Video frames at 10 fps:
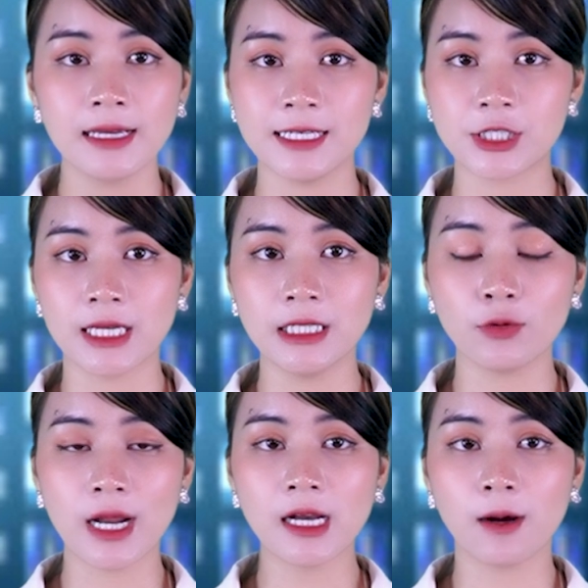Nghị sĩ
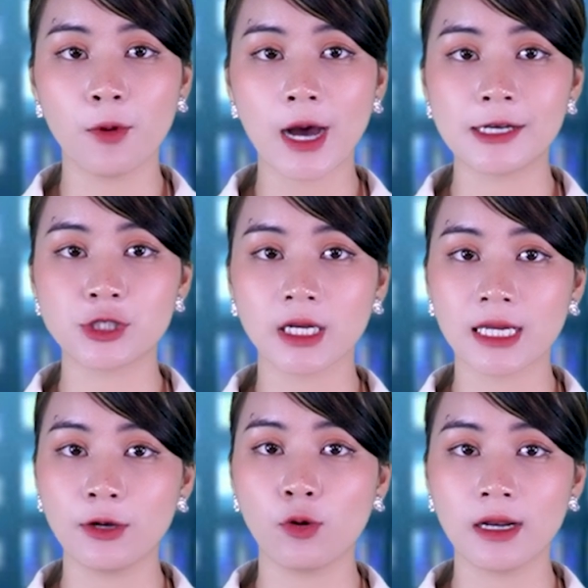của đảng Cộng hòa
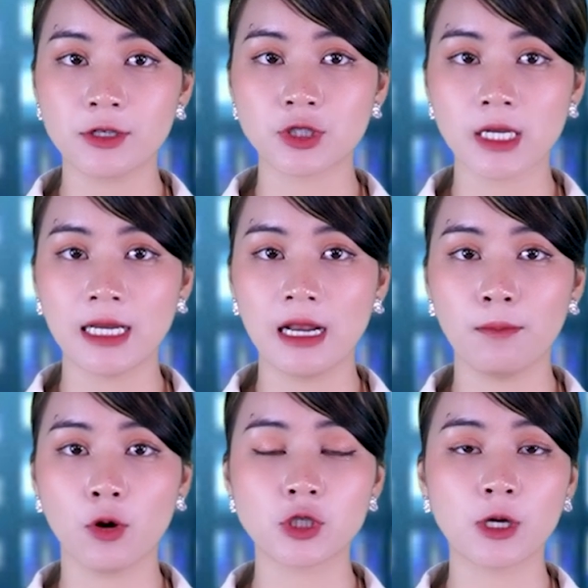Jackie Walorski là
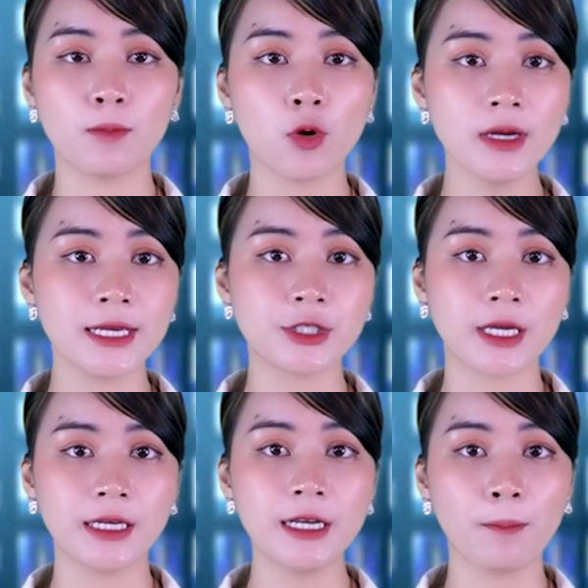một trong 4 nghị
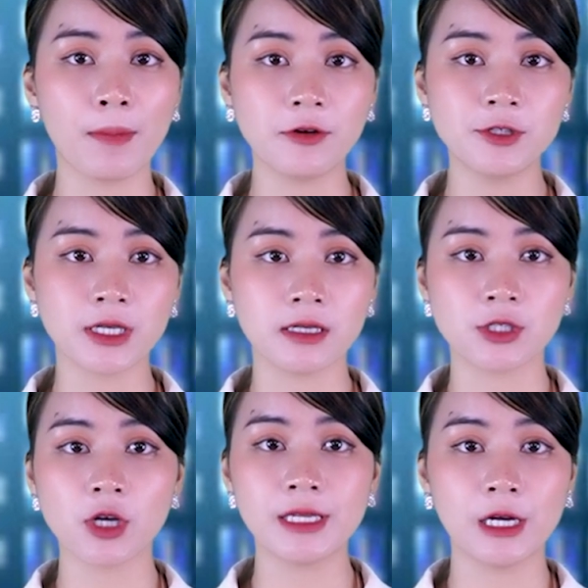sĩ đồng bảo trợ
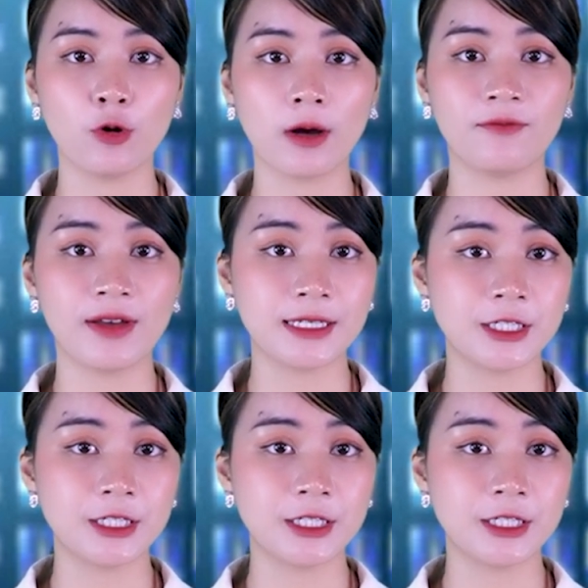cho dự luật về